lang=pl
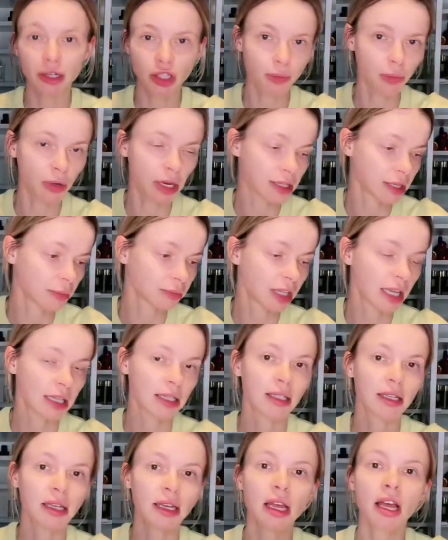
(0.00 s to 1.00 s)
i bardzo
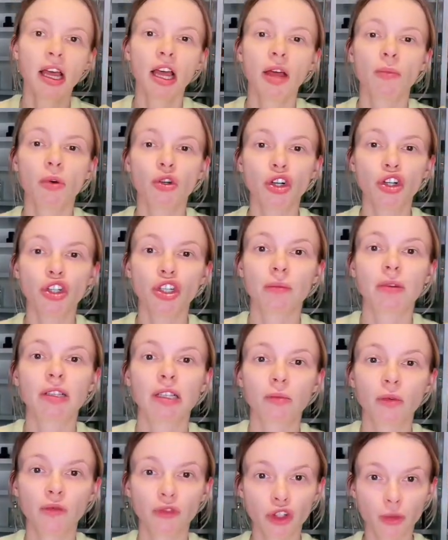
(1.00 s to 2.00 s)
polecam testy.
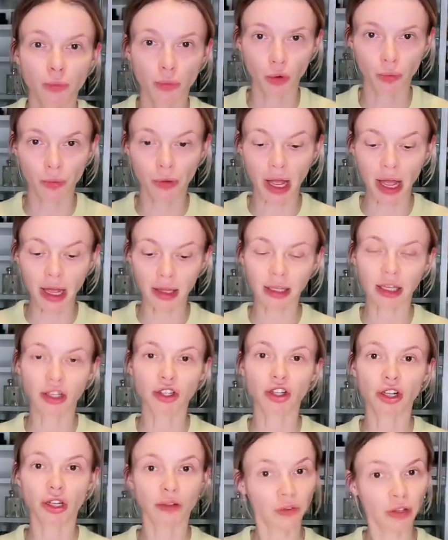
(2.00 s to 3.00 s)
Możesz sobie zamówić
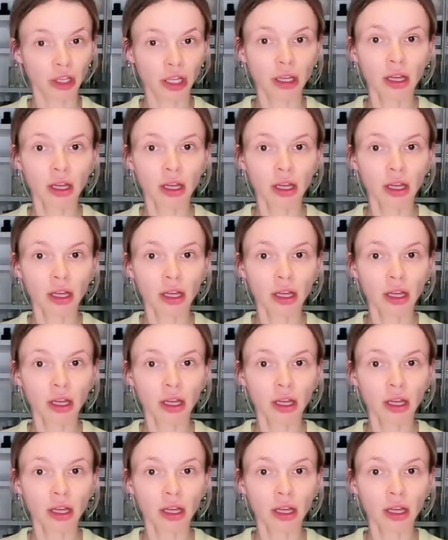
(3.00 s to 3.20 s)
próbkę tej